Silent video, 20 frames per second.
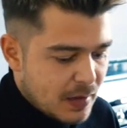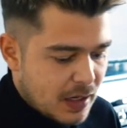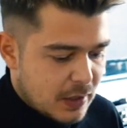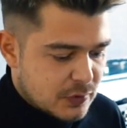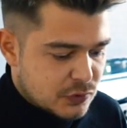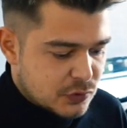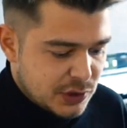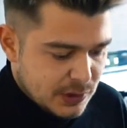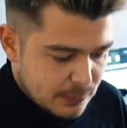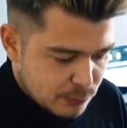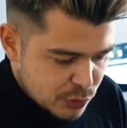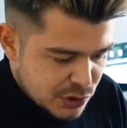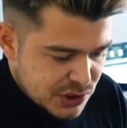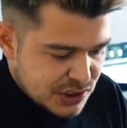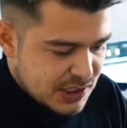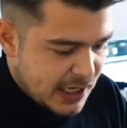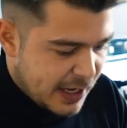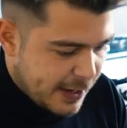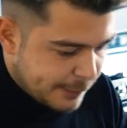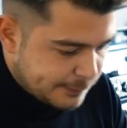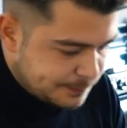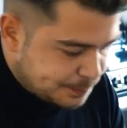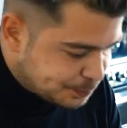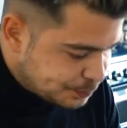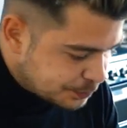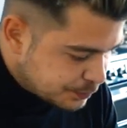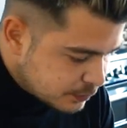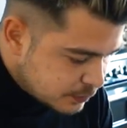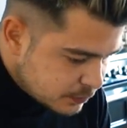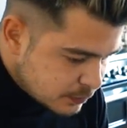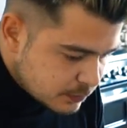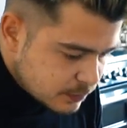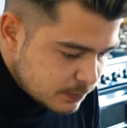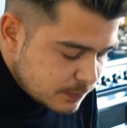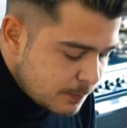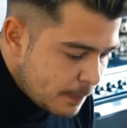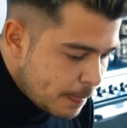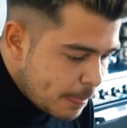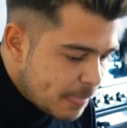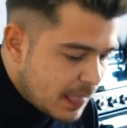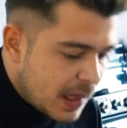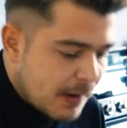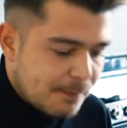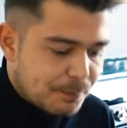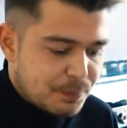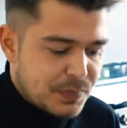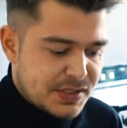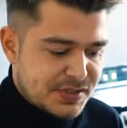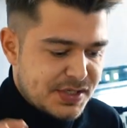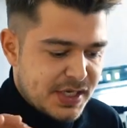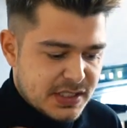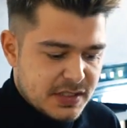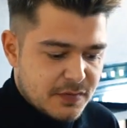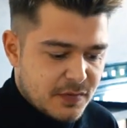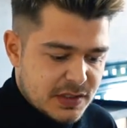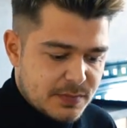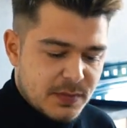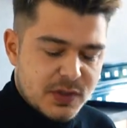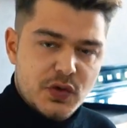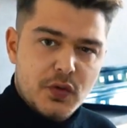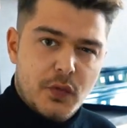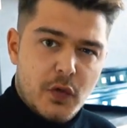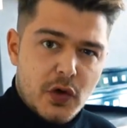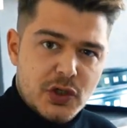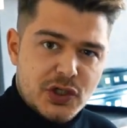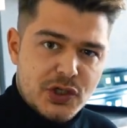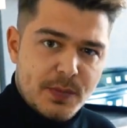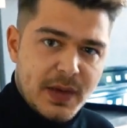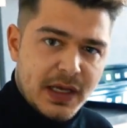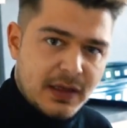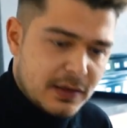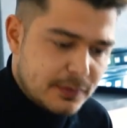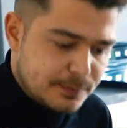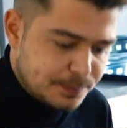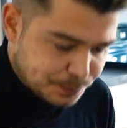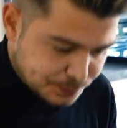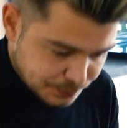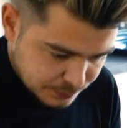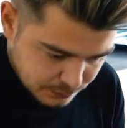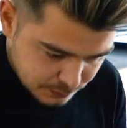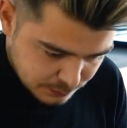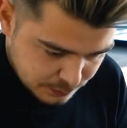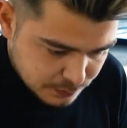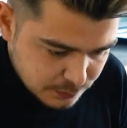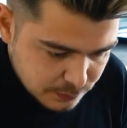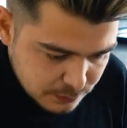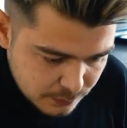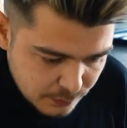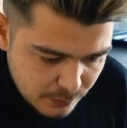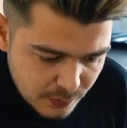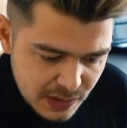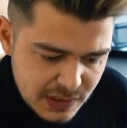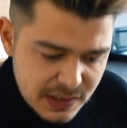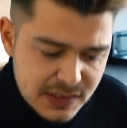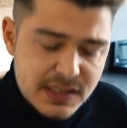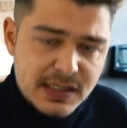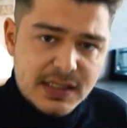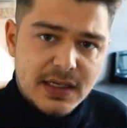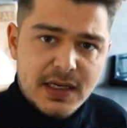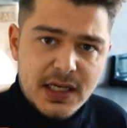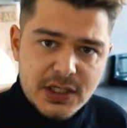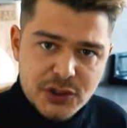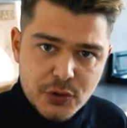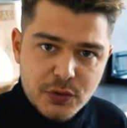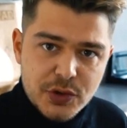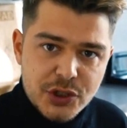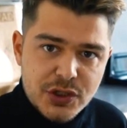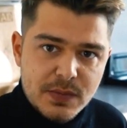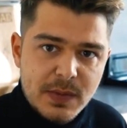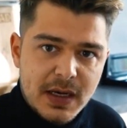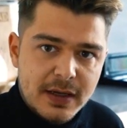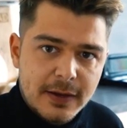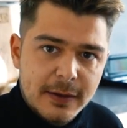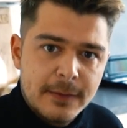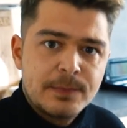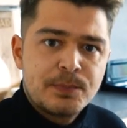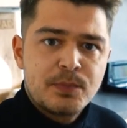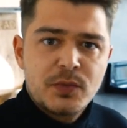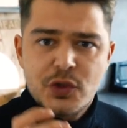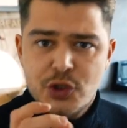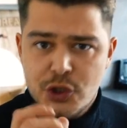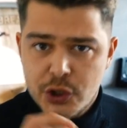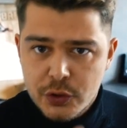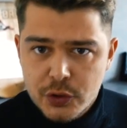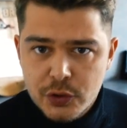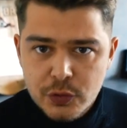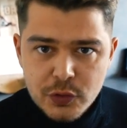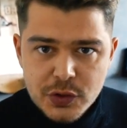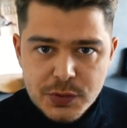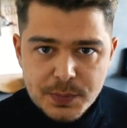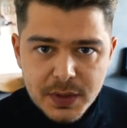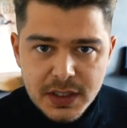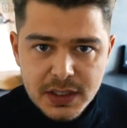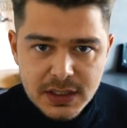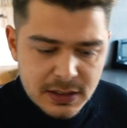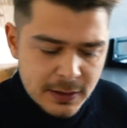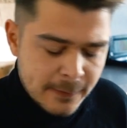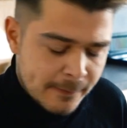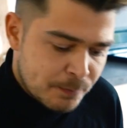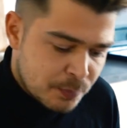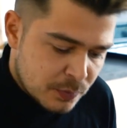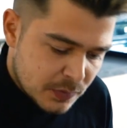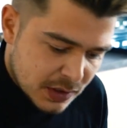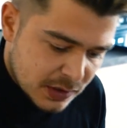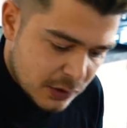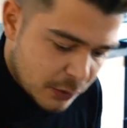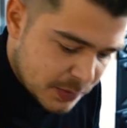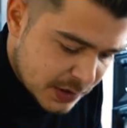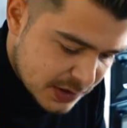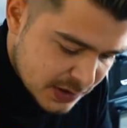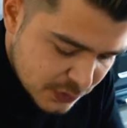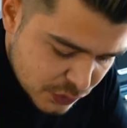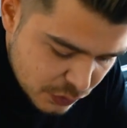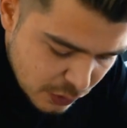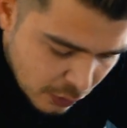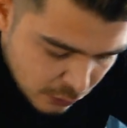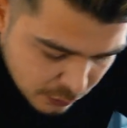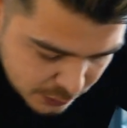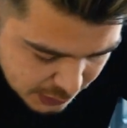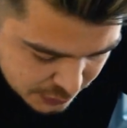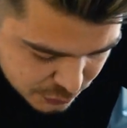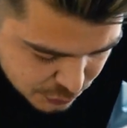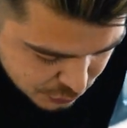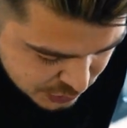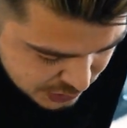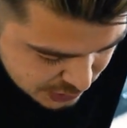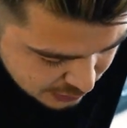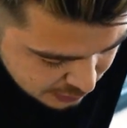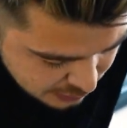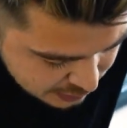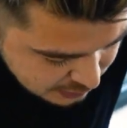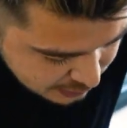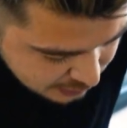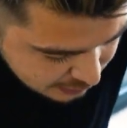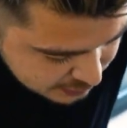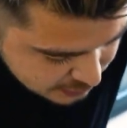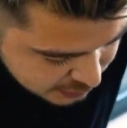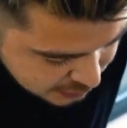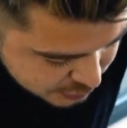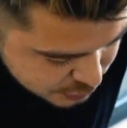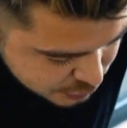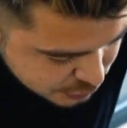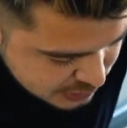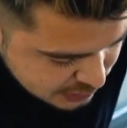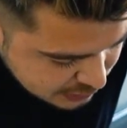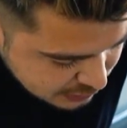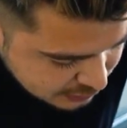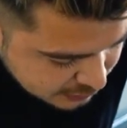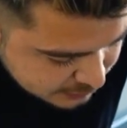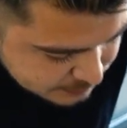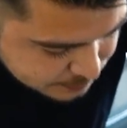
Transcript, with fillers: Also hier muss ich sagen, das erste, was man sofort schmeckt, ist der Nacho-Geschmack. Schön knusprig. Ich glaube, da sind sogar auch Nachos, kleine Nachos drin.